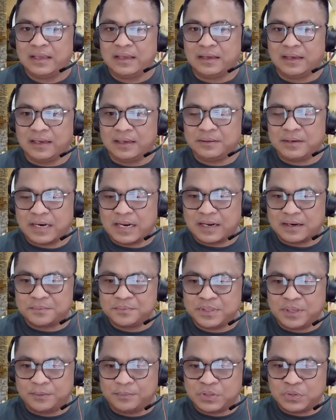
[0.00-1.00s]
eh
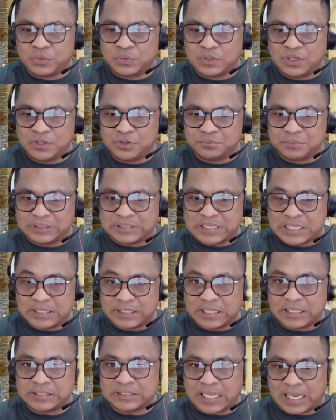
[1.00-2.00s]
nararamdaman ko na yung
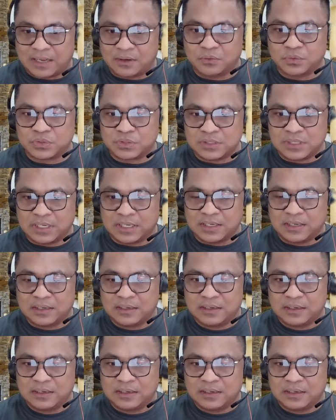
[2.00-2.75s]
matinding takot niya.